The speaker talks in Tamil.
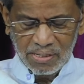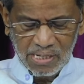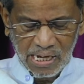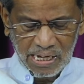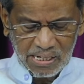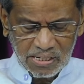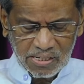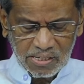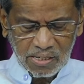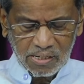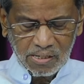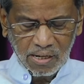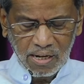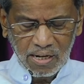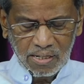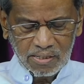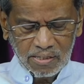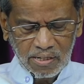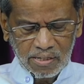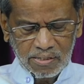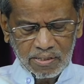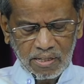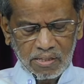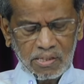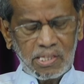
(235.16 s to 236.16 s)
ஏற்ற
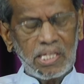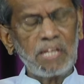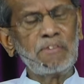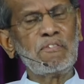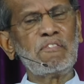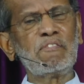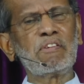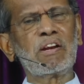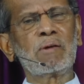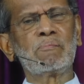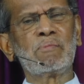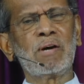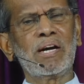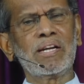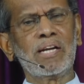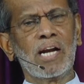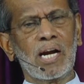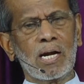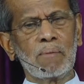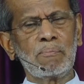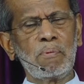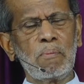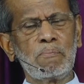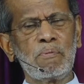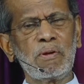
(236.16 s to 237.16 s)
காலத்தில் இதை தீவிரமாய்
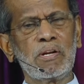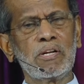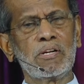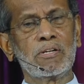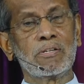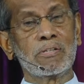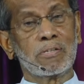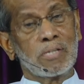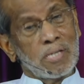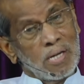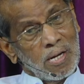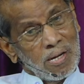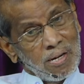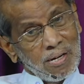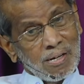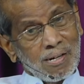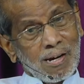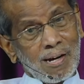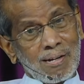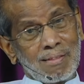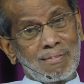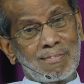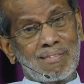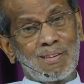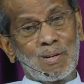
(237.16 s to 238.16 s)
நடப்பிப்பேன் என்று
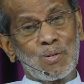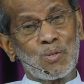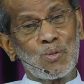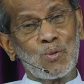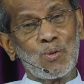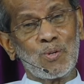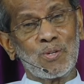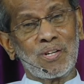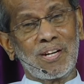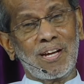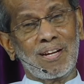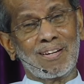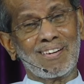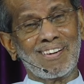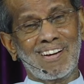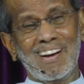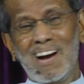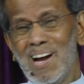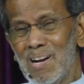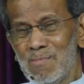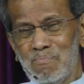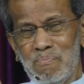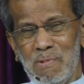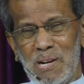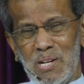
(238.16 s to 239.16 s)
கர்த்தர் சொல்லுகிறார்
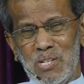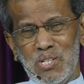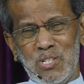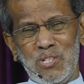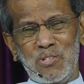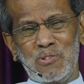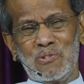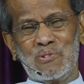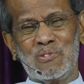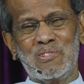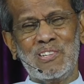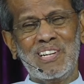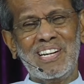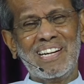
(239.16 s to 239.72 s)
காட் பிளஸ் யூ